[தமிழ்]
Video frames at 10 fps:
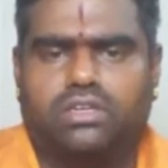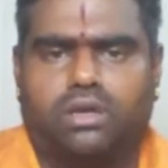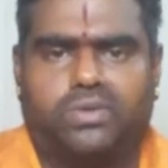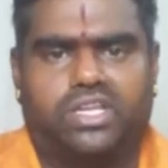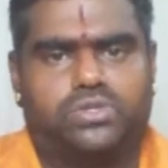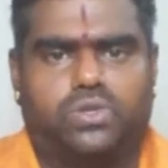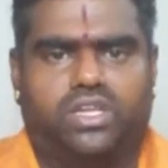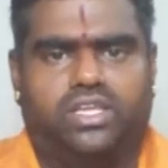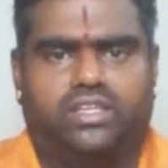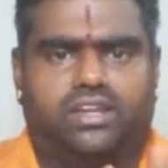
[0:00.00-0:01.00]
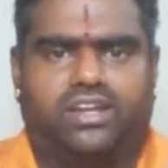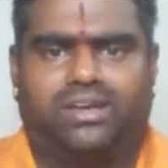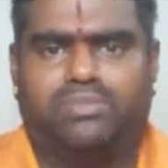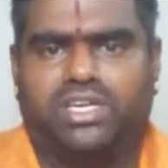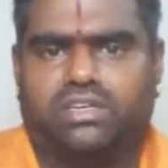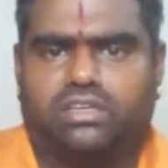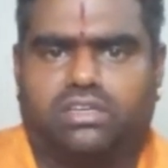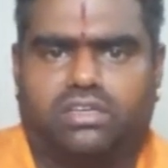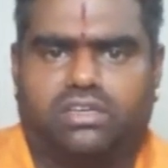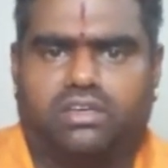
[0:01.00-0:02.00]
அப்படின்னு சொல்லி இதில் நாம்
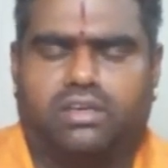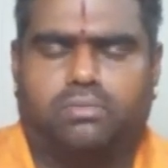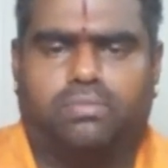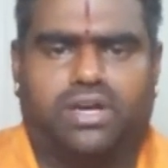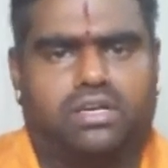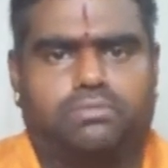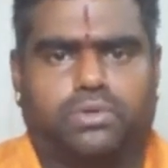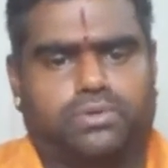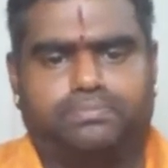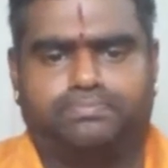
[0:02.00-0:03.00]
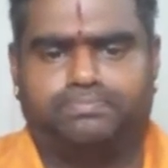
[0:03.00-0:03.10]
பார்க்க போகிறோம்